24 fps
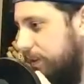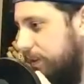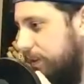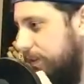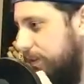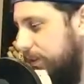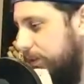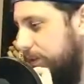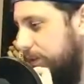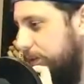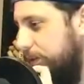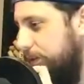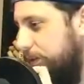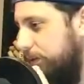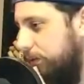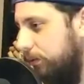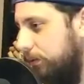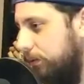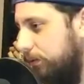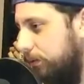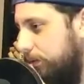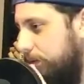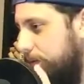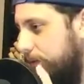
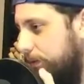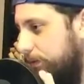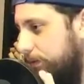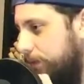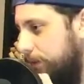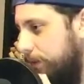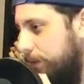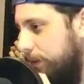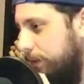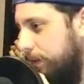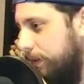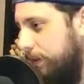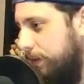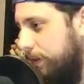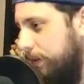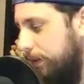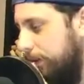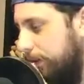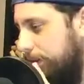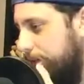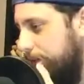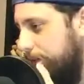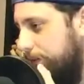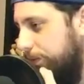transição
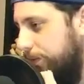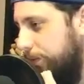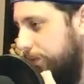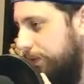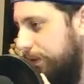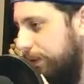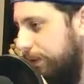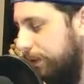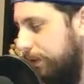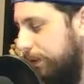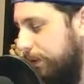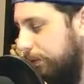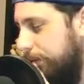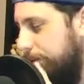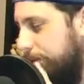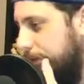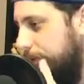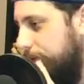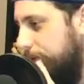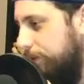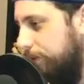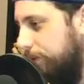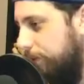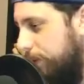e
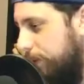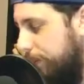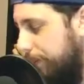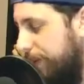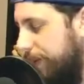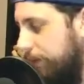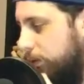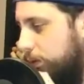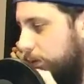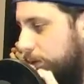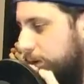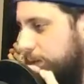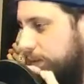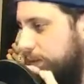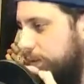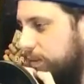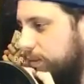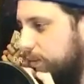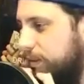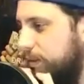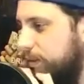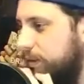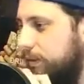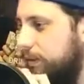foi, foi bem doido,
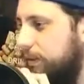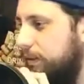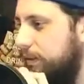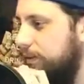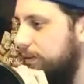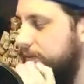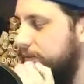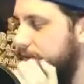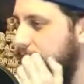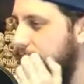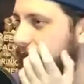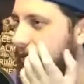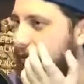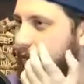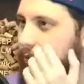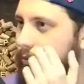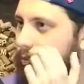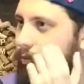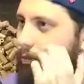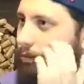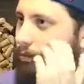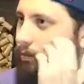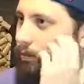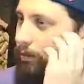assim, né?
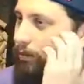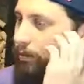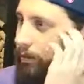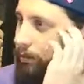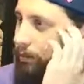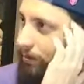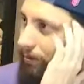Falando do.